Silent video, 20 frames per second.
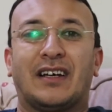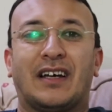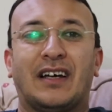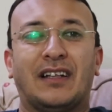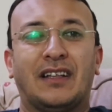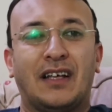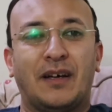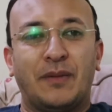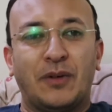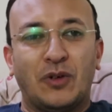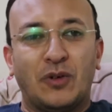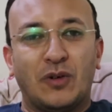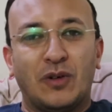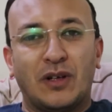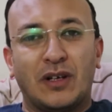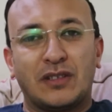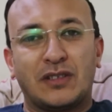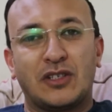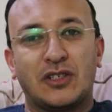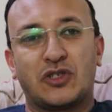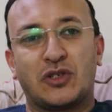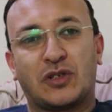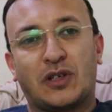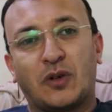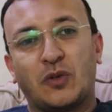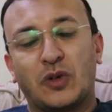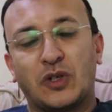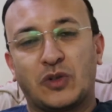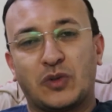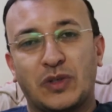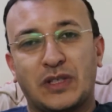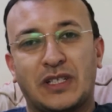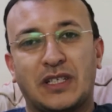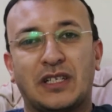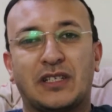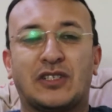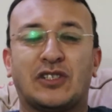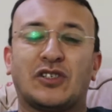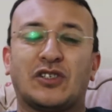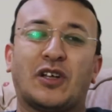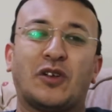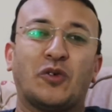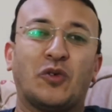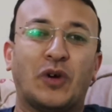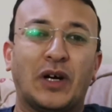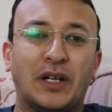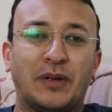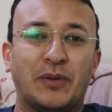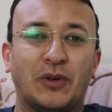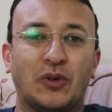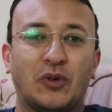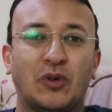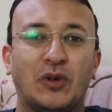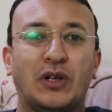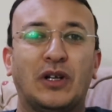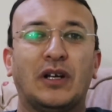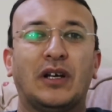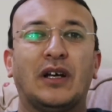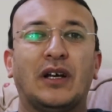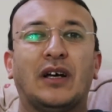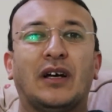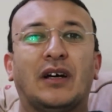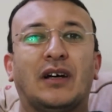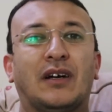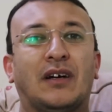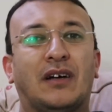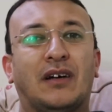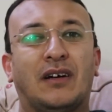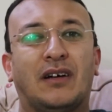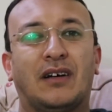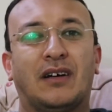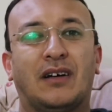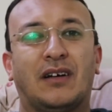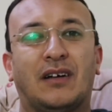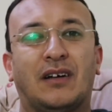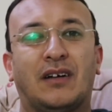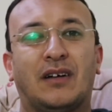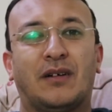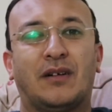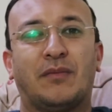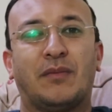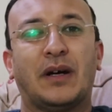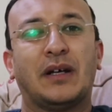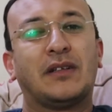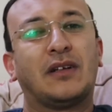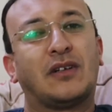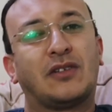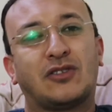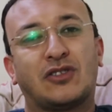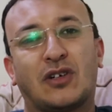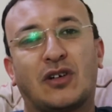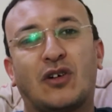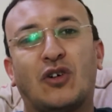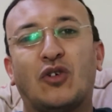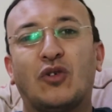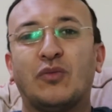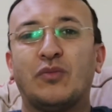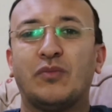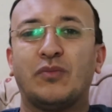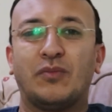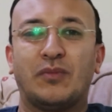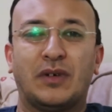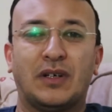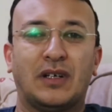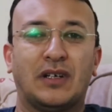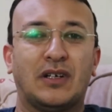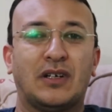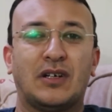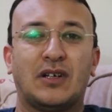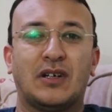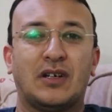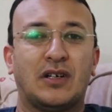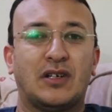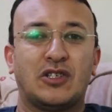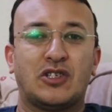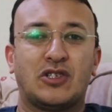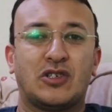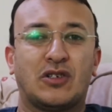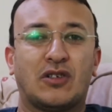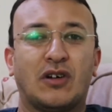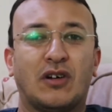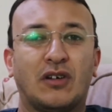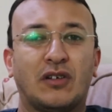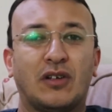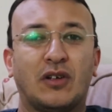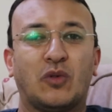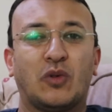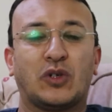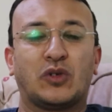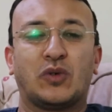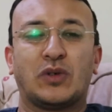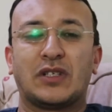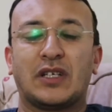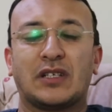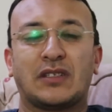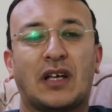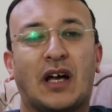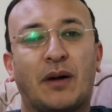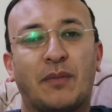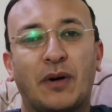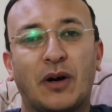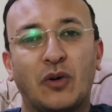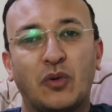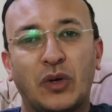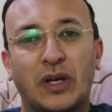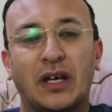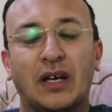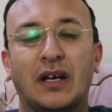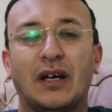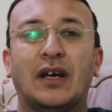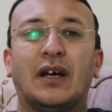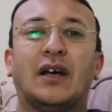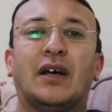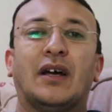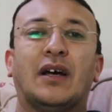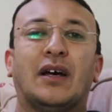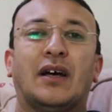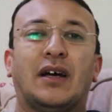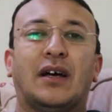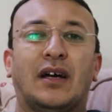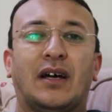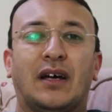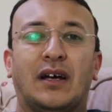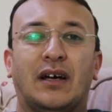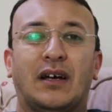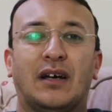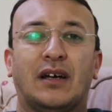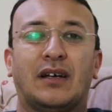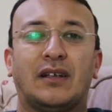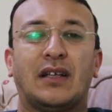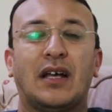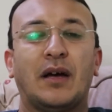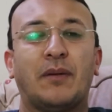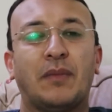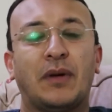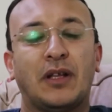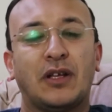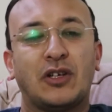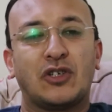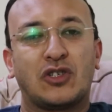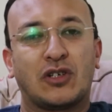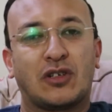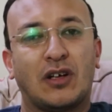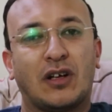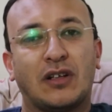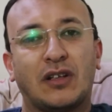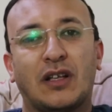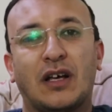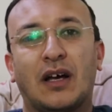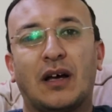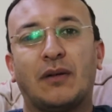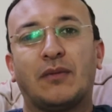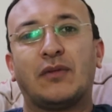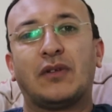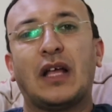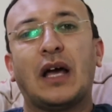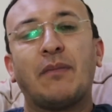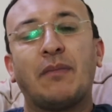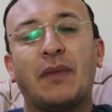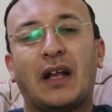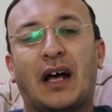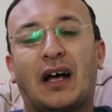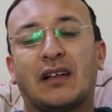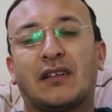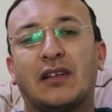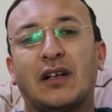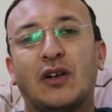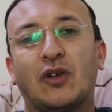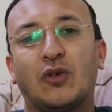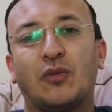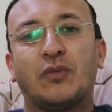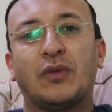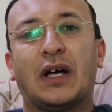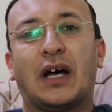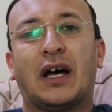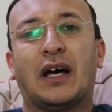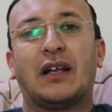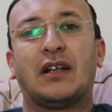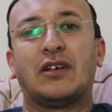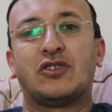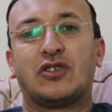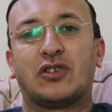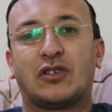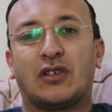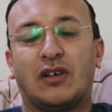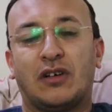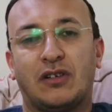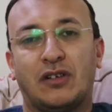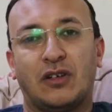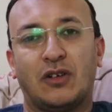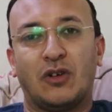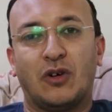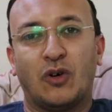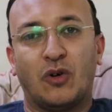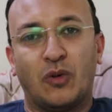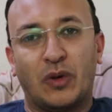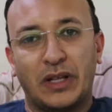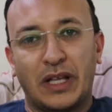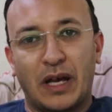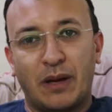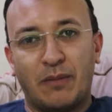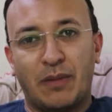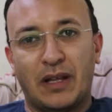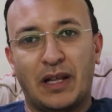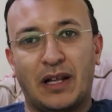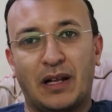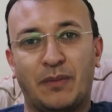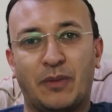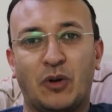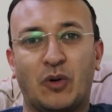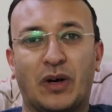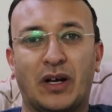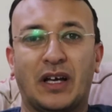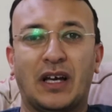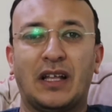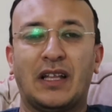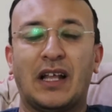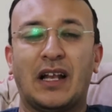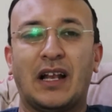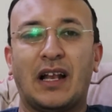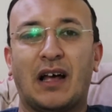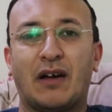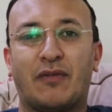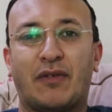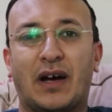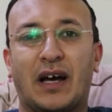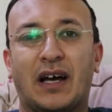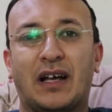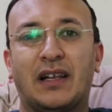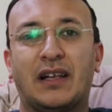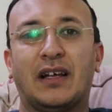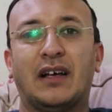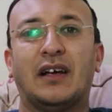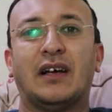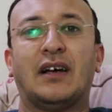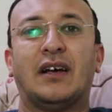كان دايما يقول لي اصل الشيطان وسوسة الشيطان هو اللي بيقول لي آه، ما قدرتش اقاوم الشيطان الوسوسه صعبه قوي آه، دايما الشيطان ده دايما حاطين لومنا على الشيطان ان هو دايما اللي بيوجهنا للافعال